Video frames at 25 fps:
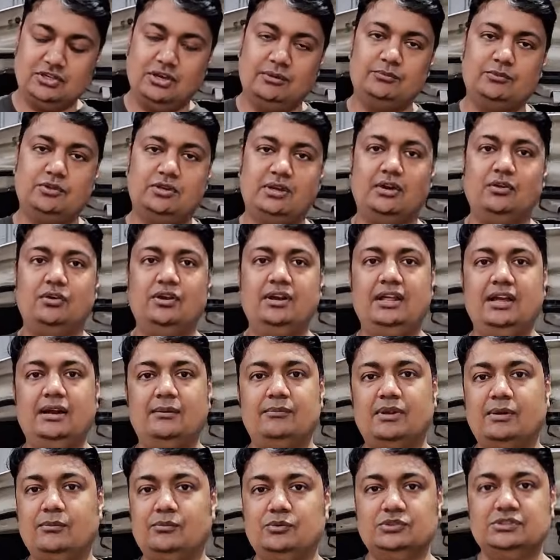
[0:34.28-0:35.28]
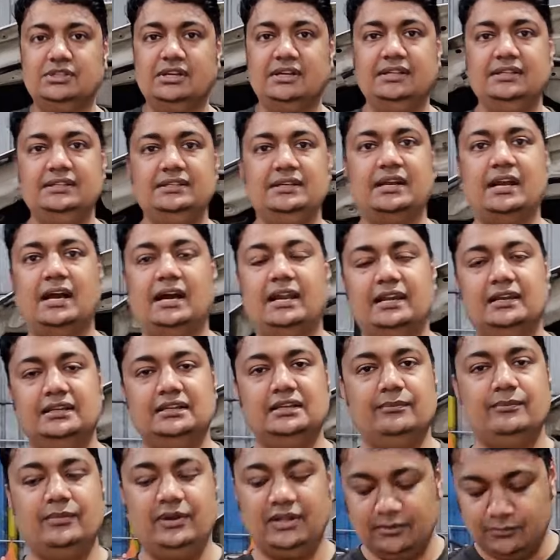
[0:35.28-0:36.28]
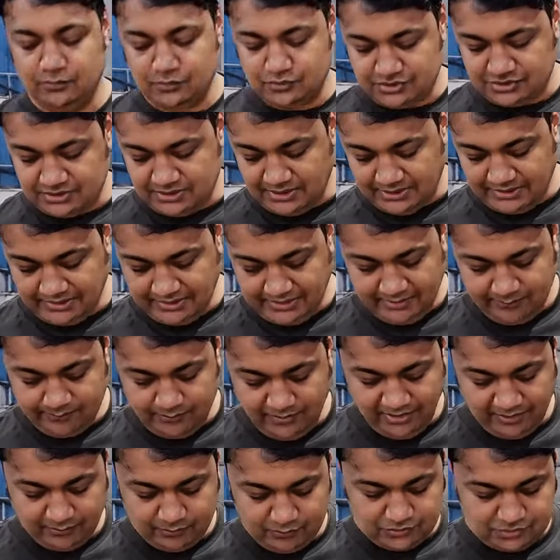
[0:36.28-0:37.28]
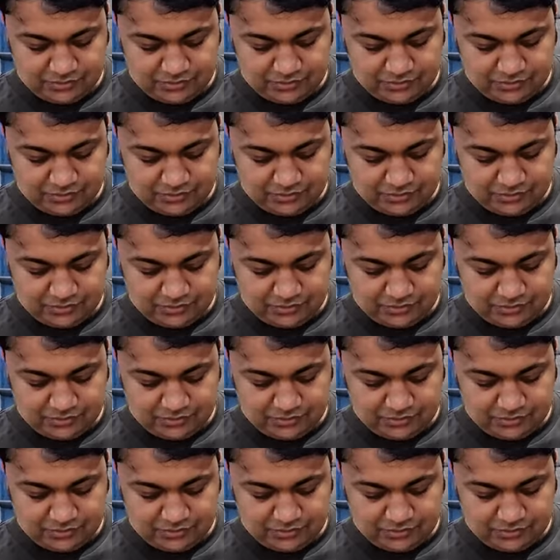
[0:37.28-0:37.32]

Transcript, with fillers: এই শব্দটা হলে আমরা বুঝে নিই যে গাড়ির যে ব্রেক বুস্টার এই ব্রেক